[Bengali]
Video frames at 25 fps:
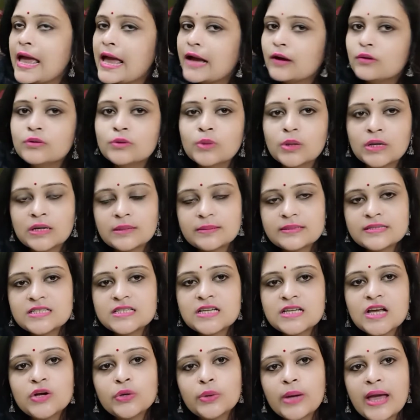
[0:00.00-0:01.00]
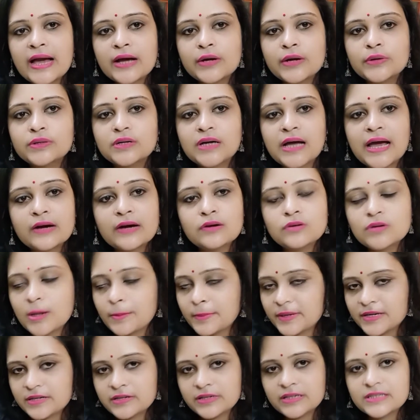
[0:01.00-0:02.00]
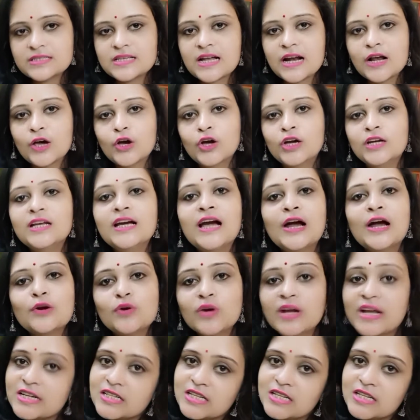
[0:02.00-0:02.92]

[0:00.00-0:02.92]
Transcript: এখন কটা বাজে জানো এগারোটা এখন আমার ড্রেস ছাড়া হয়নি কারণ